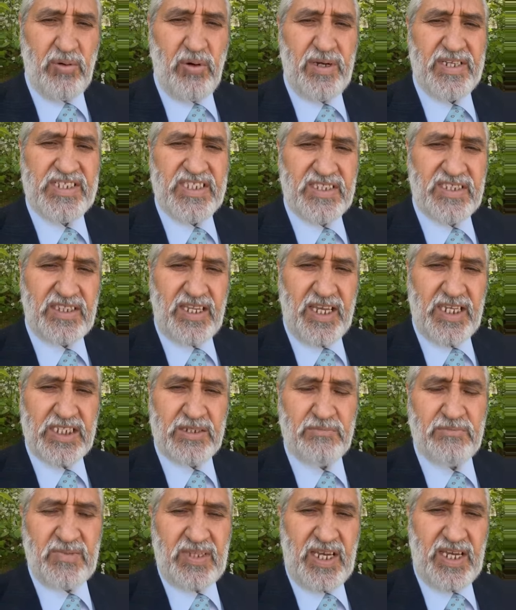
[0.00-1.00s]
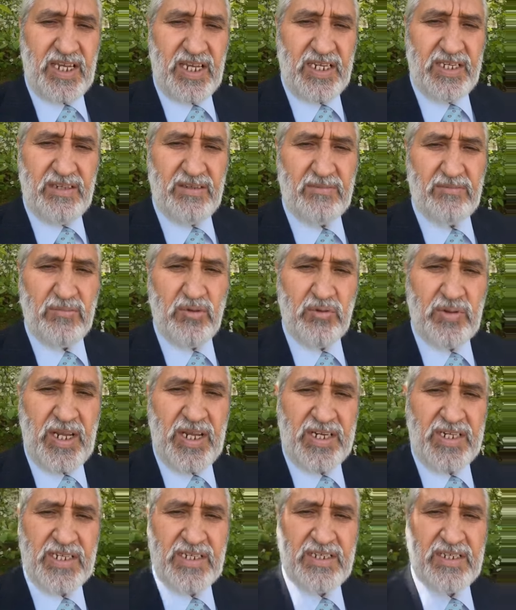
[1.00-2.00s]
Politeizm değil.
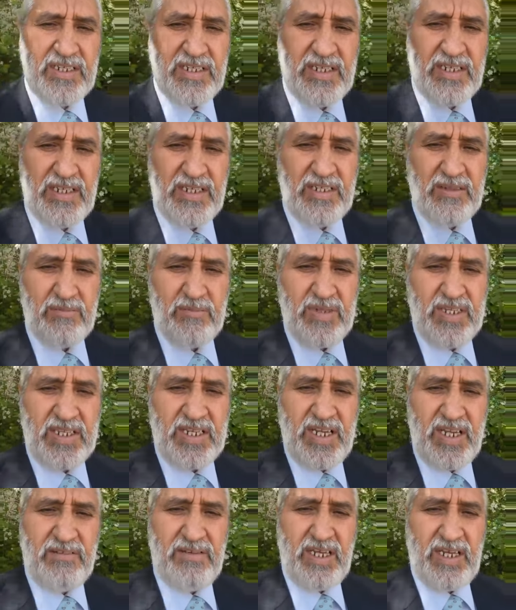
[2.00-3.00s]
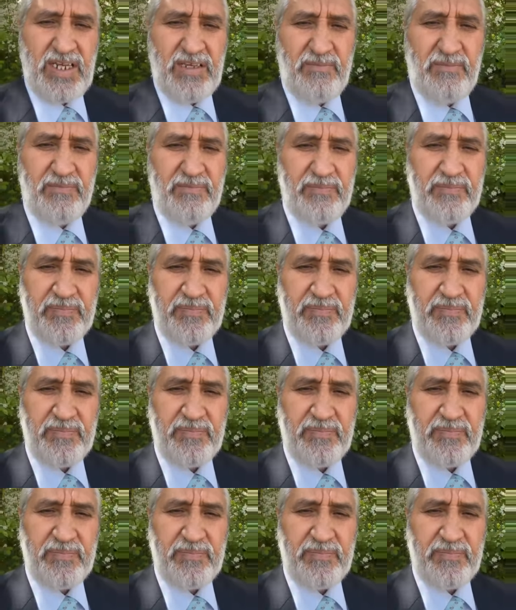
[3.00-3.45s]
Bunların bir nevi